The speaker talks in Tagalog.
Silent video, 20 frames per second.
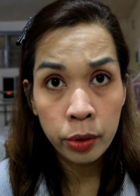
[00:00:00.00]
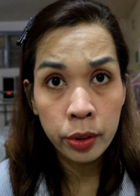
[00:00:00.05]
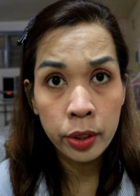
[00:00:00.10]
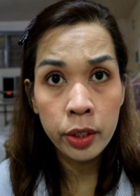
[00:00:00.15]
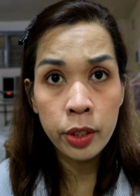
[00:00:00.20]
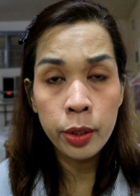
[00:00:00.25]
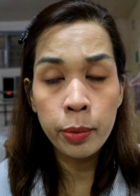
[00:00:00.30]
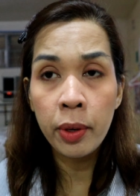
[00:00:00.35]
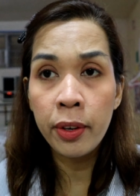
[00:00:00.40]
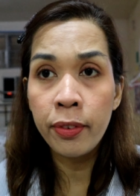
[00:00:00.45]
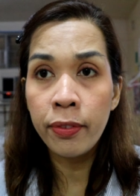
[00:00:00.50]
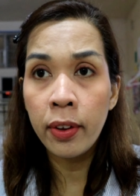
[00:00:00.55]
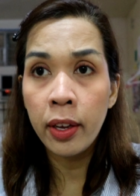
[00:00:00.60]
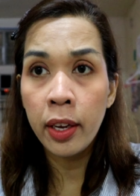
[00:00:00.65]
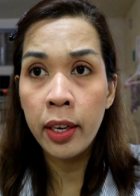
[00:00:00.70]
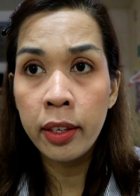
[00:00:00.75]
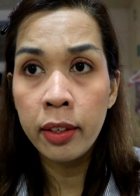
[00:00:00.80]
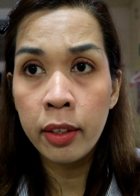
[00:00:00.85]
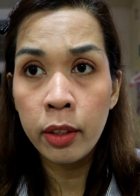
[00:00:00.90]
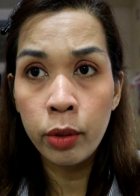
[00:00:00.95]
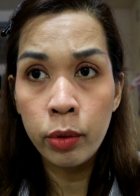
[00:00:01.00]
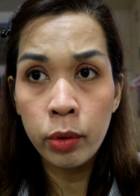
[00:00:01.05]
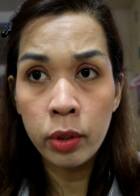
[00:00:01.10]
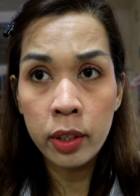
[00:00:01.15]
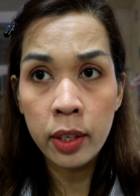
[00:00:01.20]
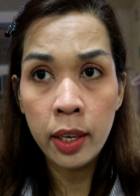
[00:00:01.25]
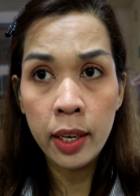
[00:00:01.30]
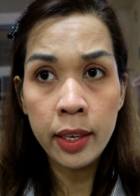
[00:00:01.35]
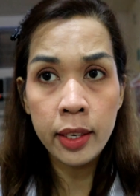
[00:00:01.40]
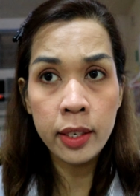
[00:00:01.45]
Here's my final look,
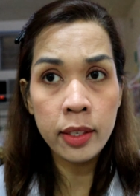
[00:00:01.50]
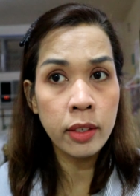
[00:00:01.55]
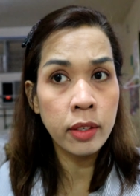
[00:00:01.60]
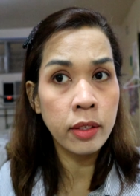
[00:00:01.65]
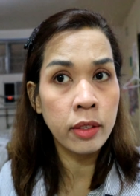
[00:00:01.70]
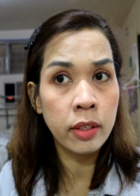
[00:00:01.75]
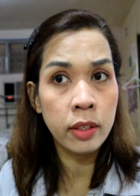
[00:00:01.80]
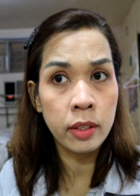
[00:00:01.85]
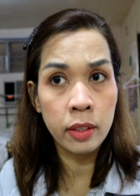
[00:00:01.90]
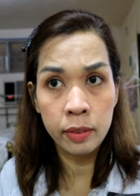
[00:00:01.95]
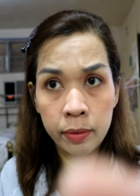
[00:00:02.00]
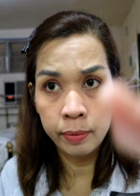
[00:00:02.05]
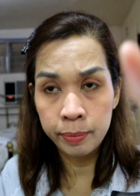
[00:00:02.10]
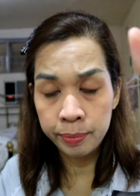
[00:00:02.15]
guys.